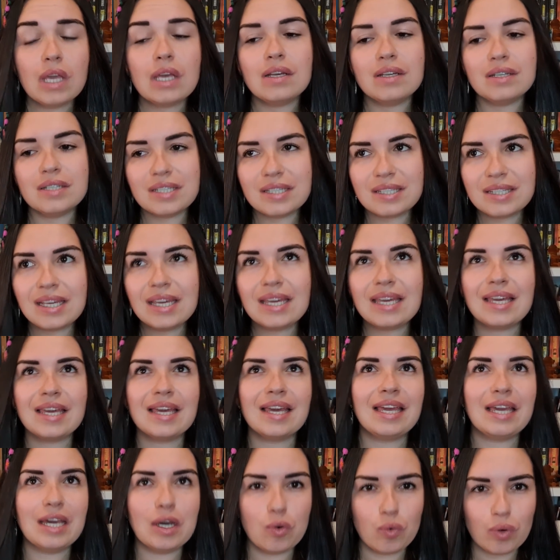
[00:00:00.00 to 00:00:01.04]

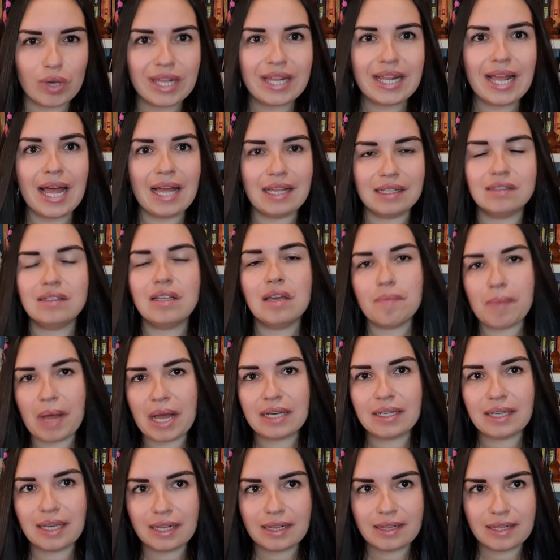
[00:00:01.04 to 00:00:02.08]
Sì, inquietante, ma
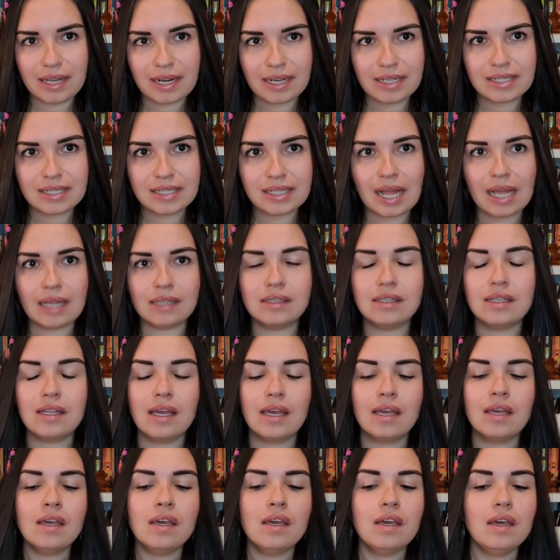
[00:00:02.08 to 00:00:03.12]
anche
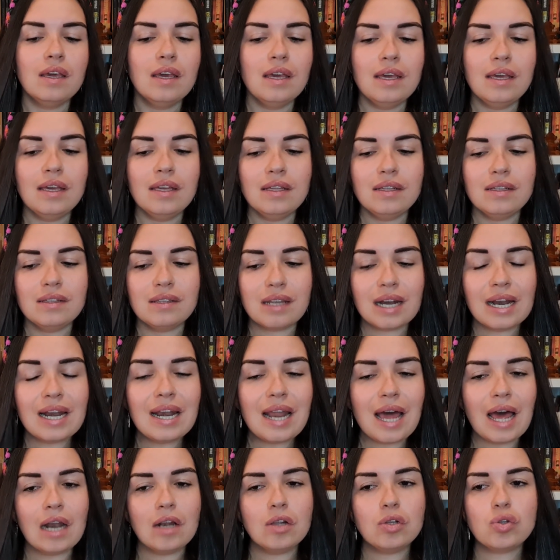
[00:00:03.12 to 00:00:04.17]
interessante. Tra
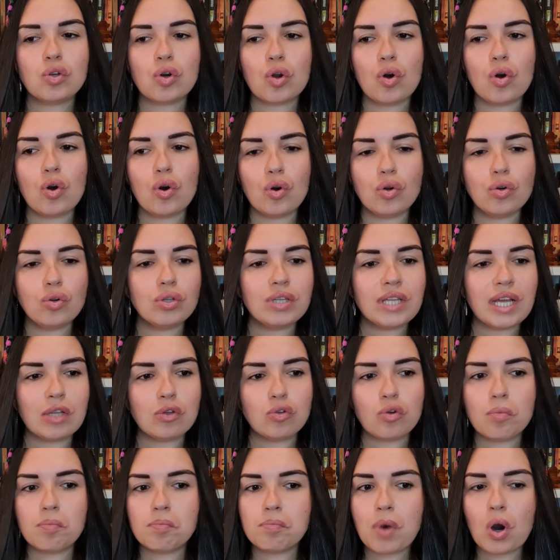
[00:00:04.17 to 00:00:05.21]
l'altro ho
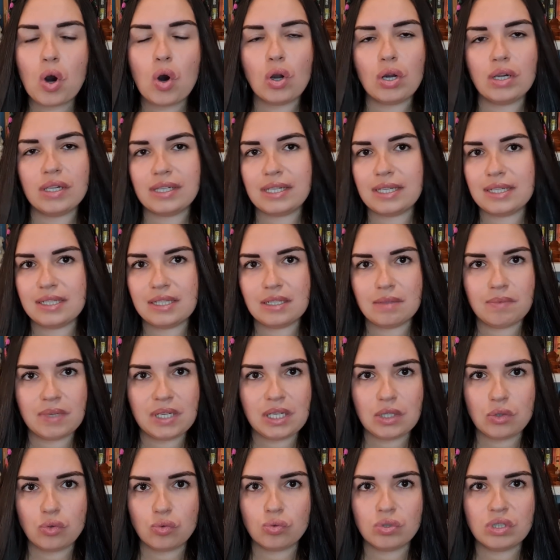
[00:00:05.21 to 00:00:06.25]
notato molte
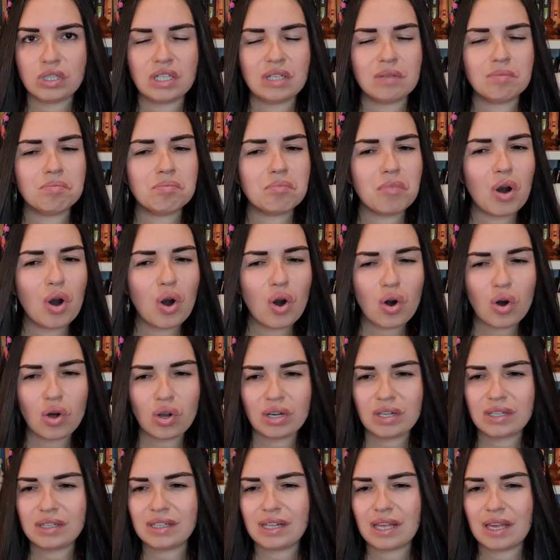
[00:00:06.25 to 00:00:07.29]
similitudini,
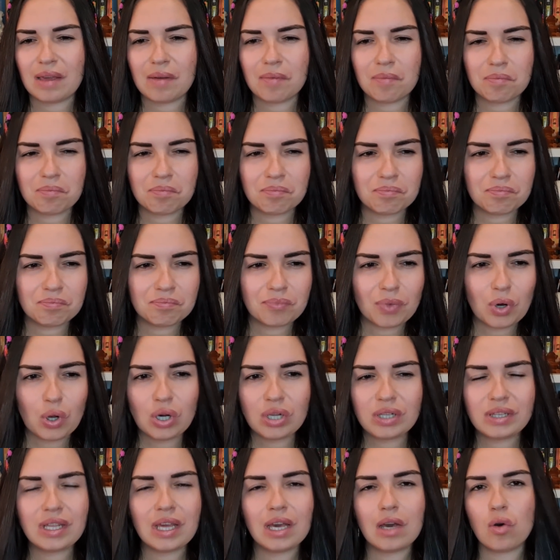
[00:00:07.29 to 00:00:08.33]
molte,
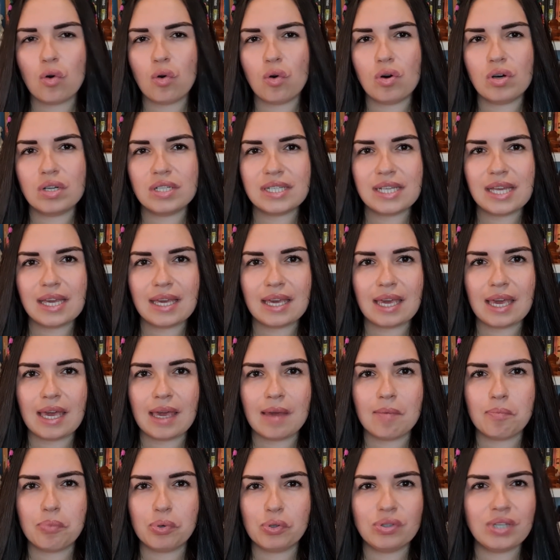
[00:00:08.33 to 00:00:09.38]
molte cose
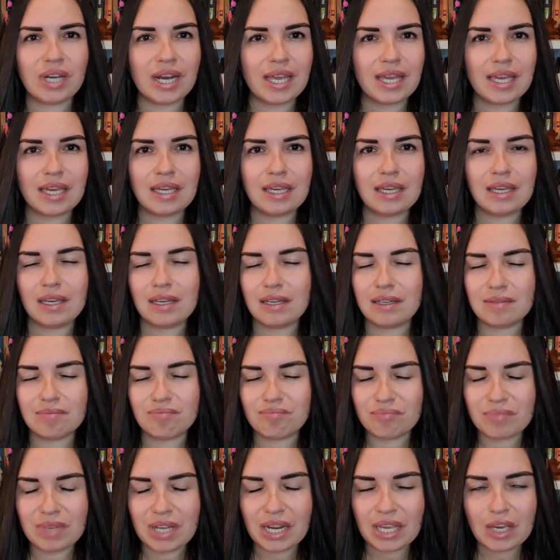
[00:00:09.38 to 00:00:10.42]
che potrei
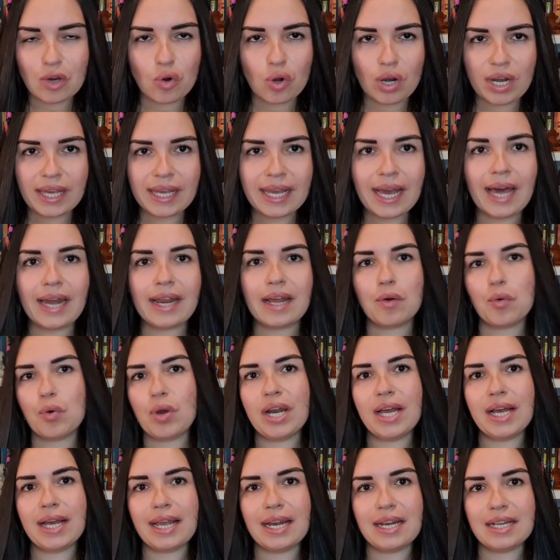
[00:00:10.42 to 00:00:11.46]
ricollegare a
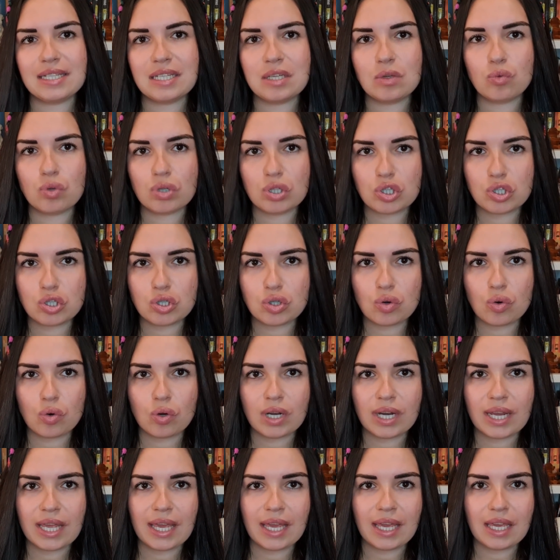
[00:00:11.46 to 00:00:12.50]
quella che è la
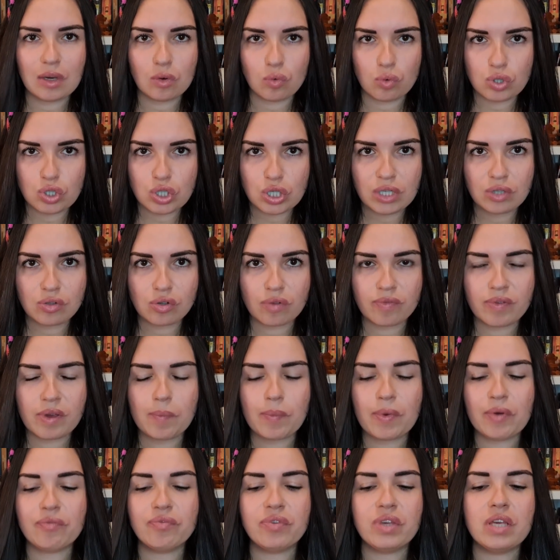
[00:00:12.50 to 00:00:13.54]
situazione in cui ci
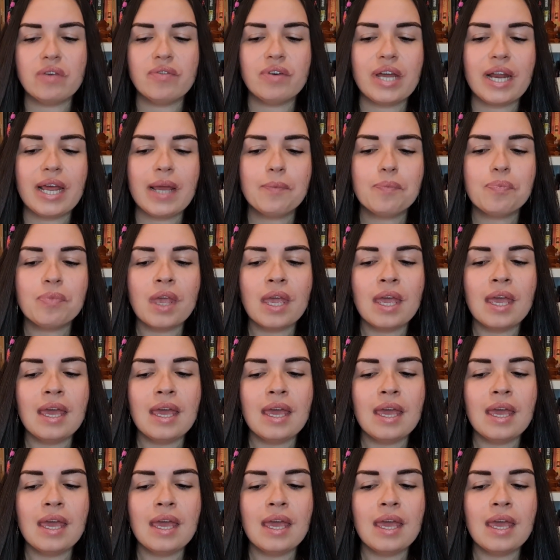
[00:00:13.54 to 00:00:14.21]
ritroviamo a vivere.